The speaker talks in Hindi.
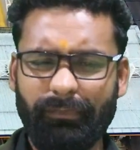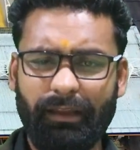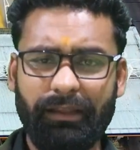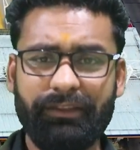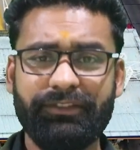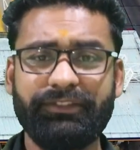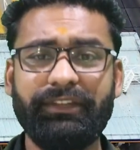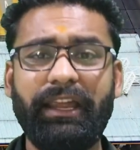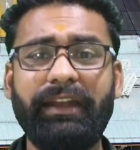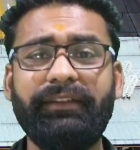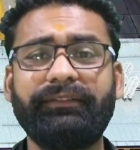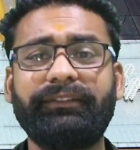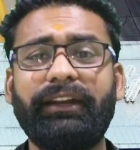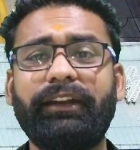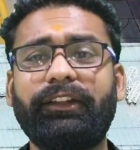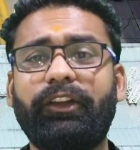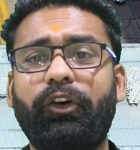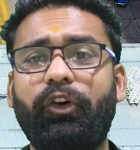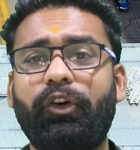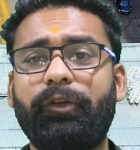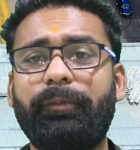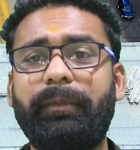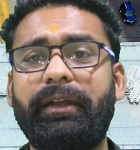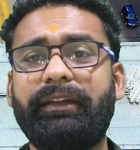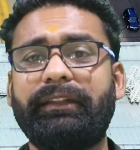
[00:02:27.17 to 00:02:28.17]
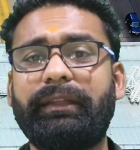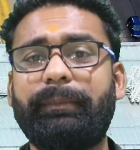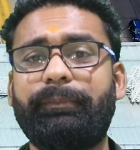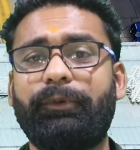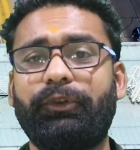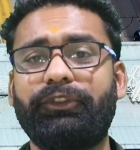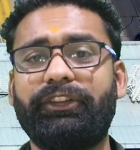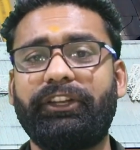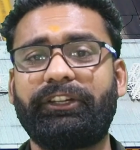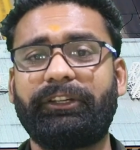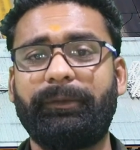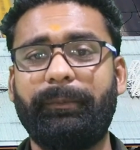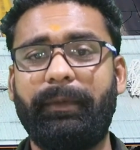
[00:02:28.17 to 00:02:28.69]
सेंट्रल गवर्नमेंट के
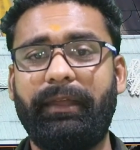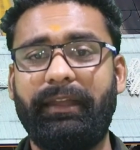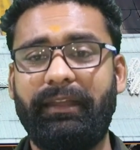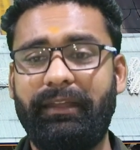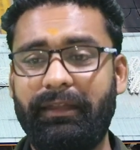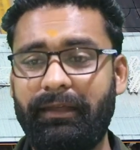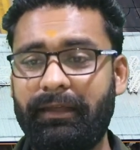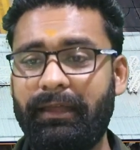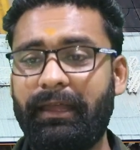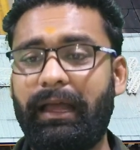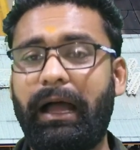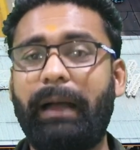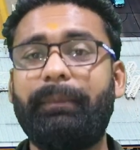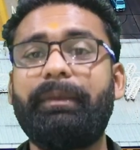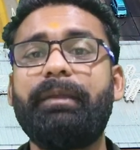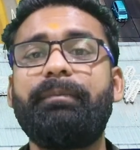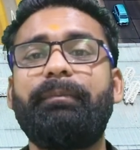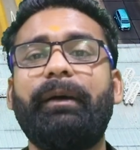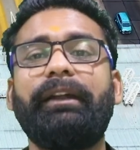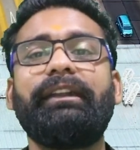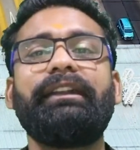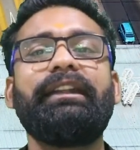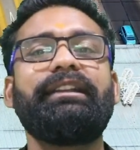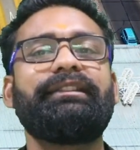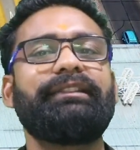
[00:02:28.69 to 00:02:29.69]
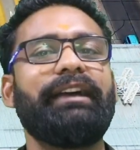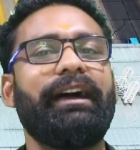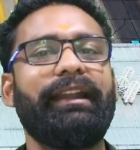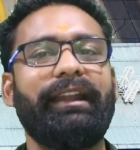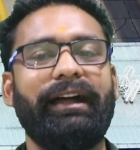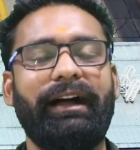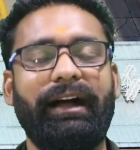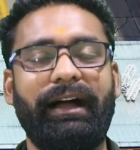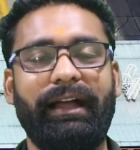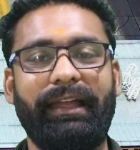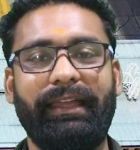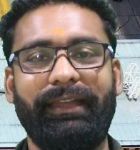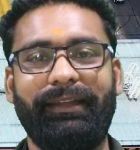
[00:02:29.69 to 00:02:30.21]
प्रोजेक्ट में अभी बनने जा
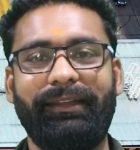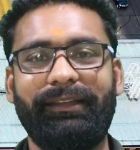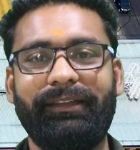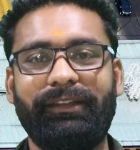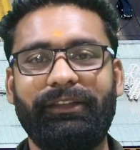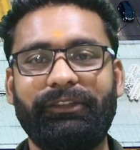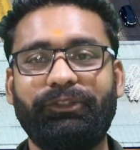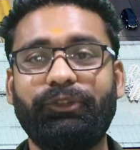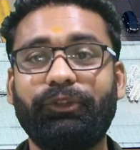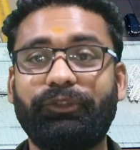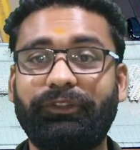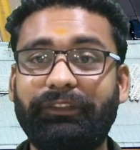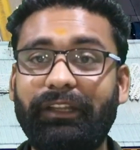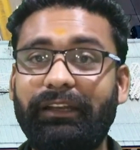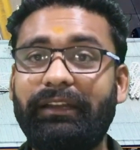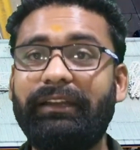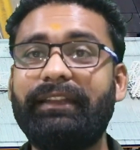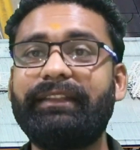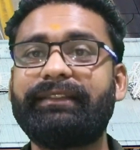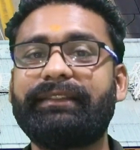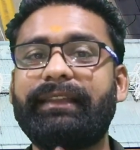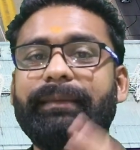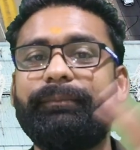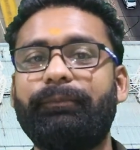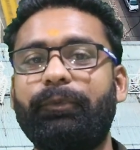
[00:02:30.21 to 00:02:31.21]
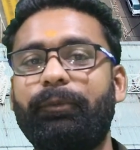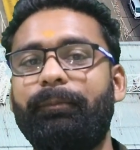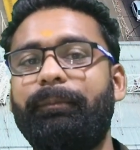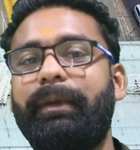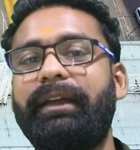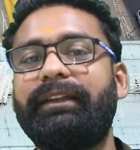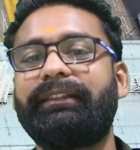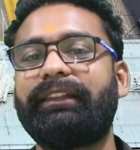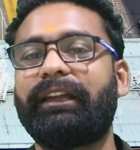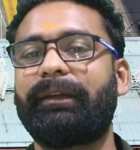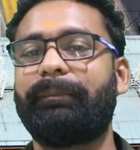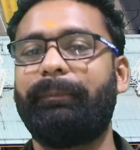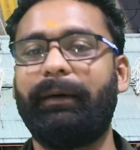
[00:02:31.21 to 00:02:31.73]
रहा है जो दिल्ली से मुंबई
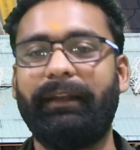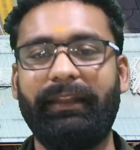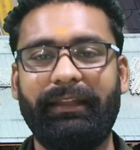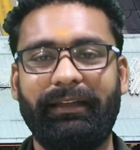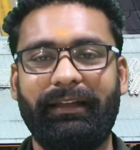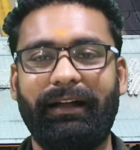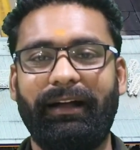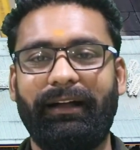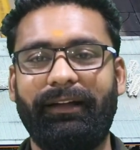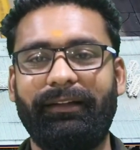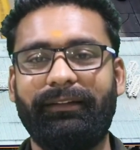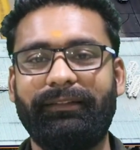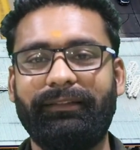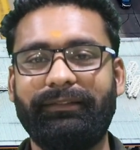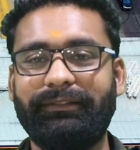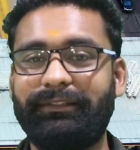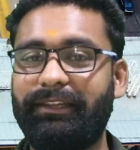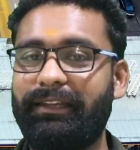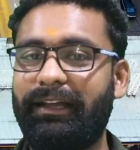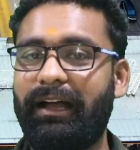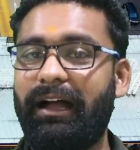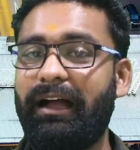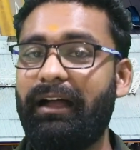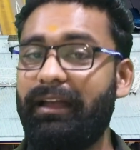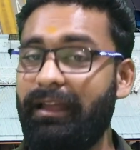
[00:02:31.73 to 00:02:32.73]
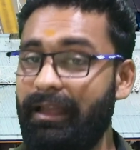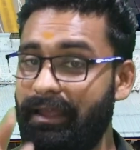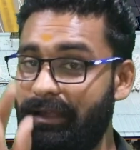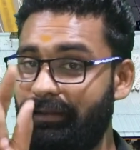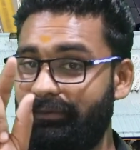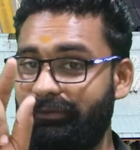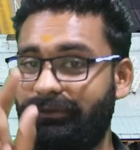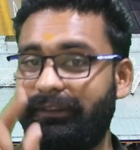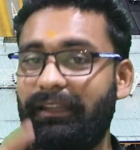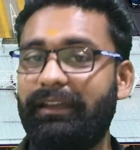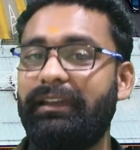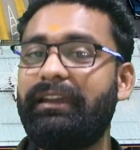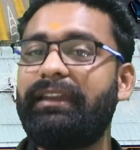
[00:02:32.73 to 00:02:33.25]
तक बनेगा जी हाँ
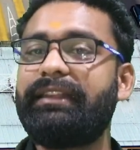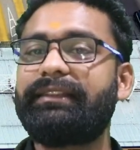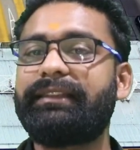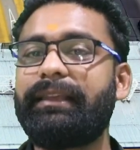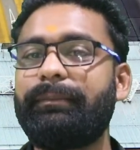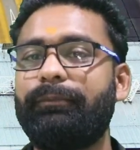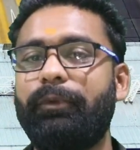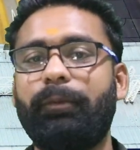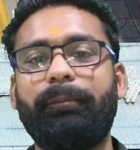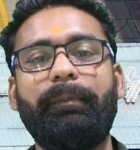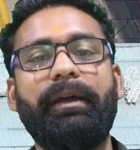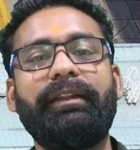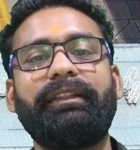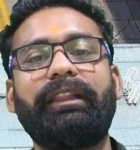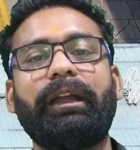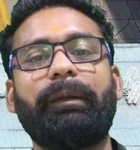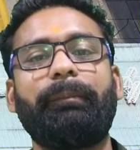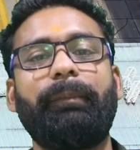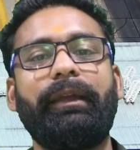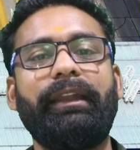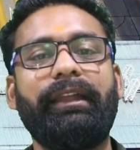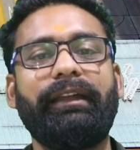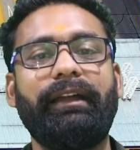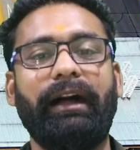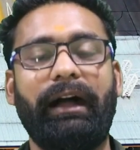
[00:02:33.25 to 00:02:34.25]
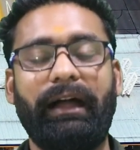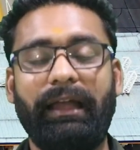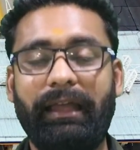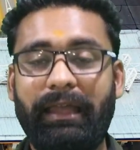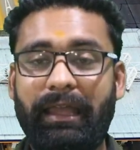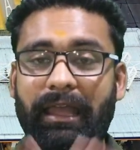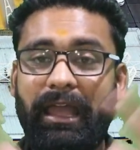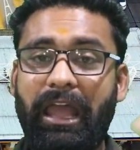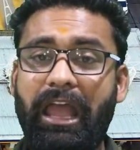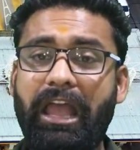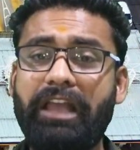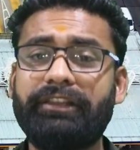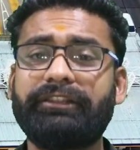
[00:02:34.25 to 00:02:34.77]
दिल्ली से मुंबई तक बनेगा
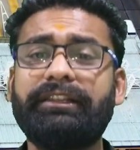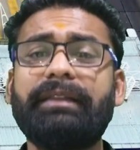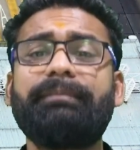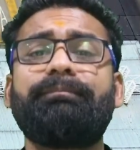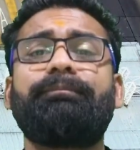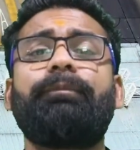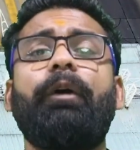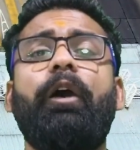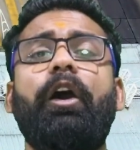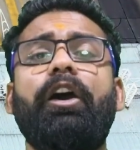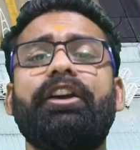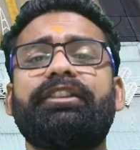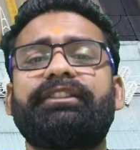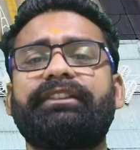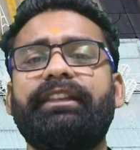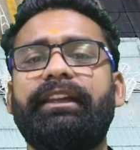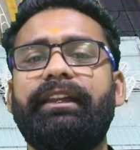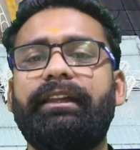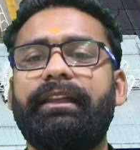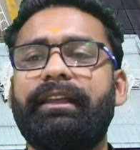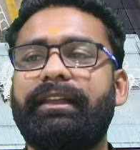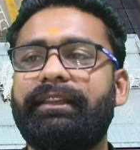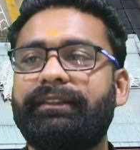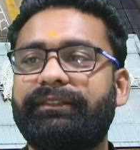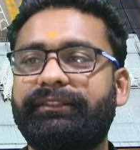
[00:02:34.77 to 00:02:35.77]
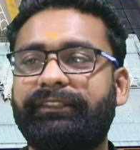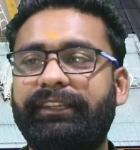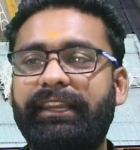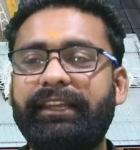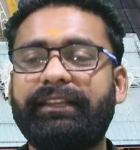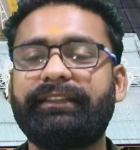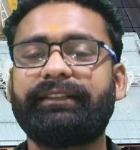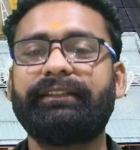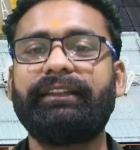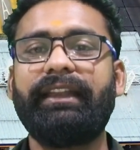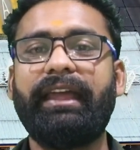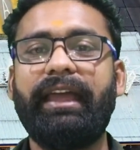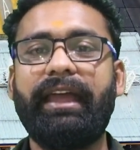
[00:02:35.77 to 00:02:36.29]
ऐसे बहुत से
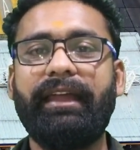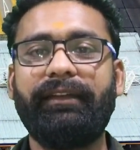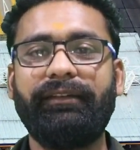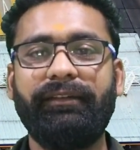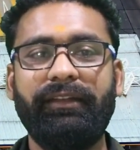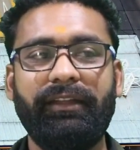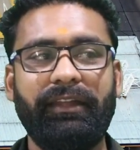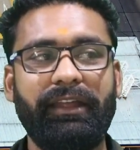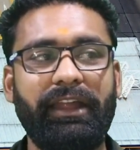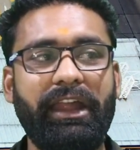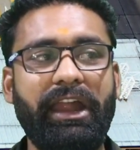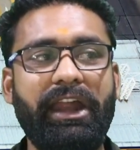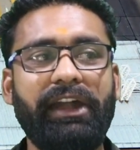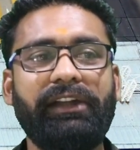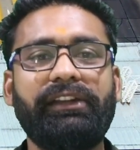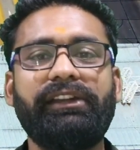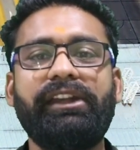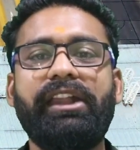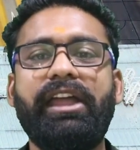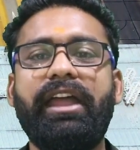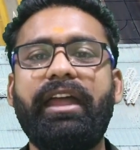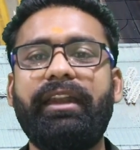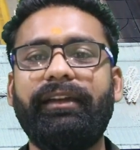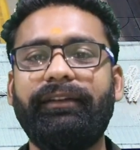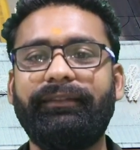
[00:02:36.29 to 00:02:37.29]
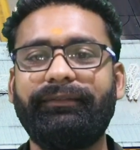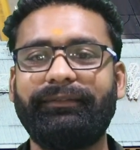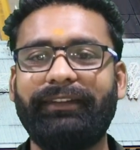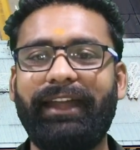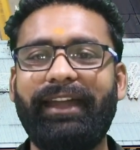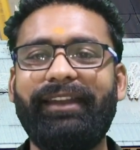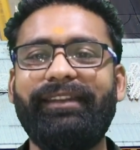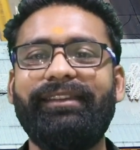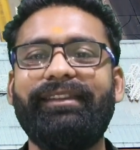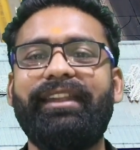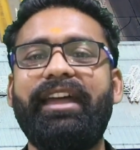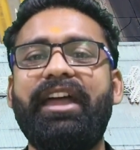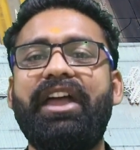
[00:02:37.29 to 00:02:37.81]
सिक्स लेन एट लेन
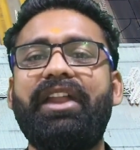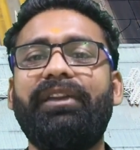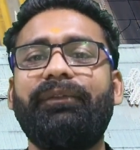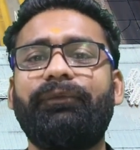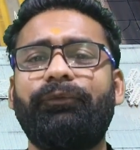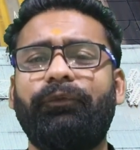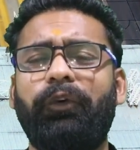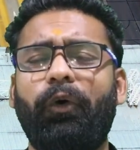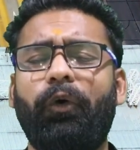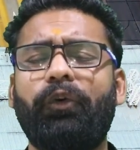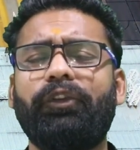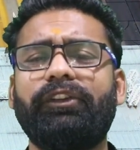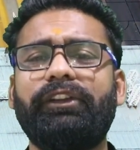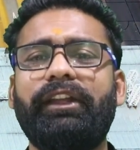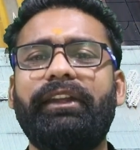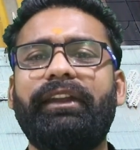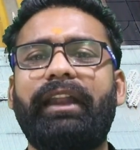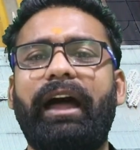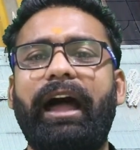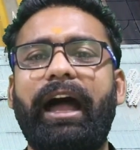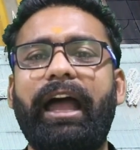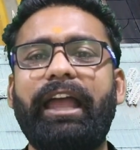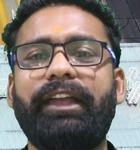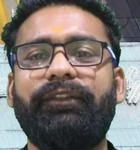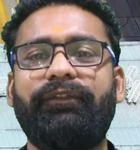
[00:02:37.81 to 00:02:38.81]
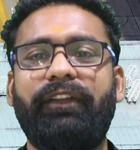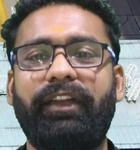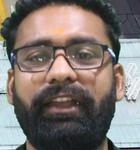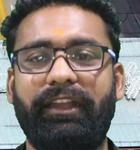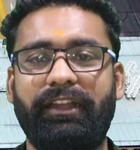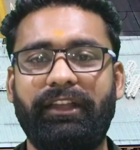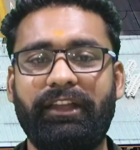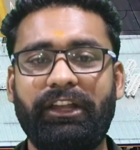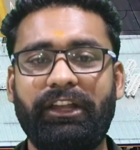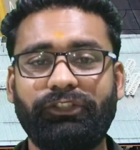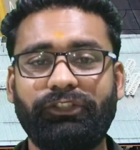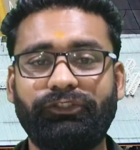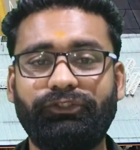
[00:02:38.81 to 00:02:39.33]
टेन लेन फोर लेन हाईवे
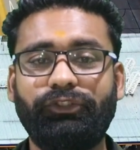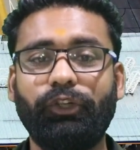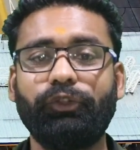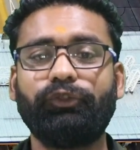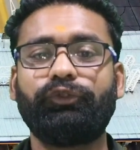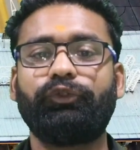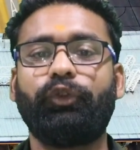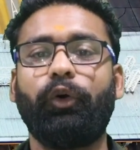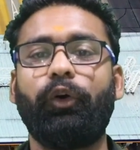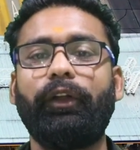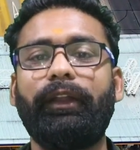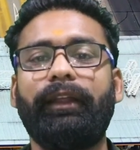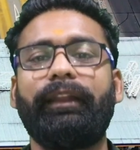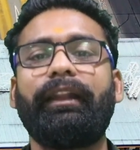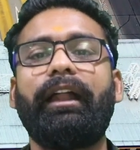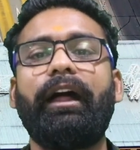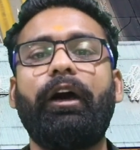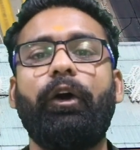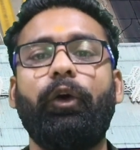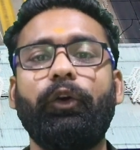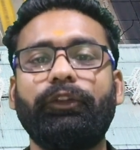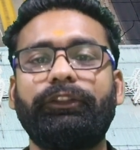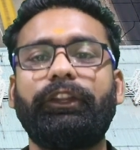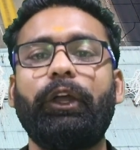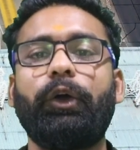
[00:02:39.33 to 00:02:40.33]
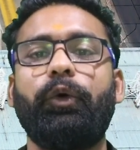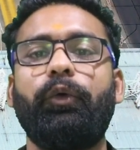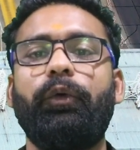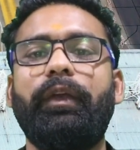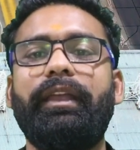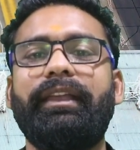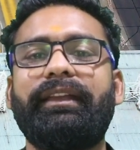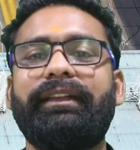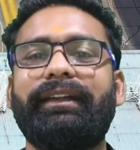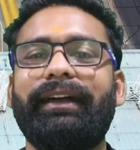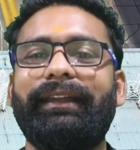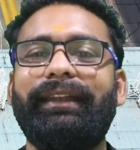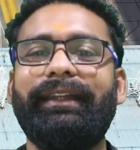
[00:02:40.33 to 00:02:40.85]
जो धोलेरा होते हुए
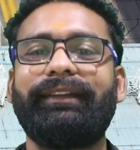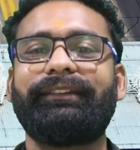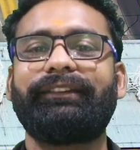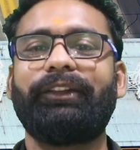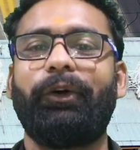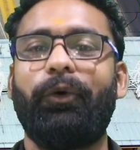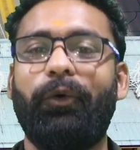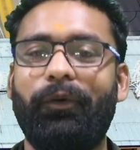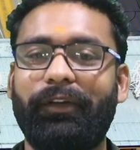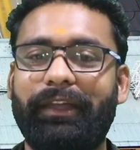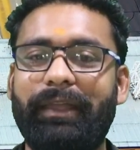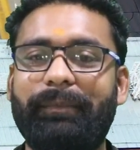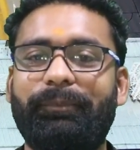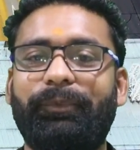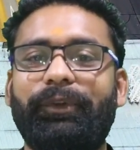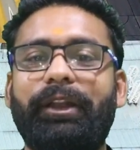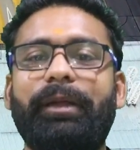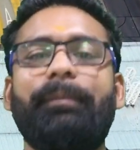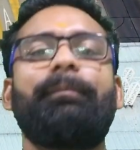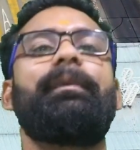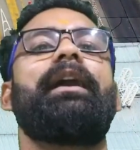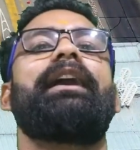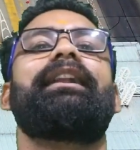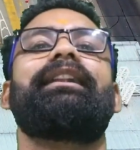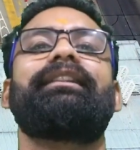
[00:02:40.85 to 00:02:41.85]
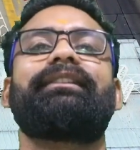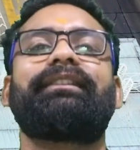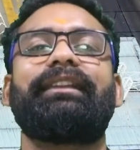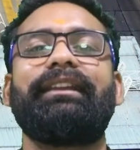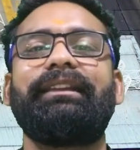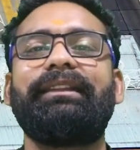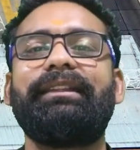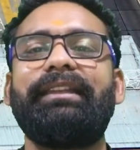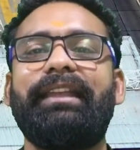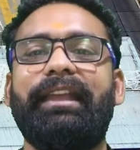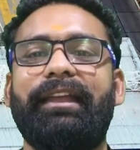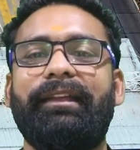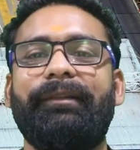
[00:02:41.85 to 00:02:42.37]
कनेक्ट होंगे पूरे भारत के
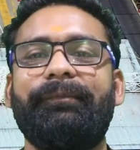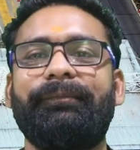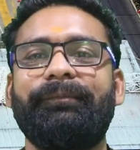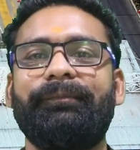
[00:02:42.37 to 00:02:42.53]
लिए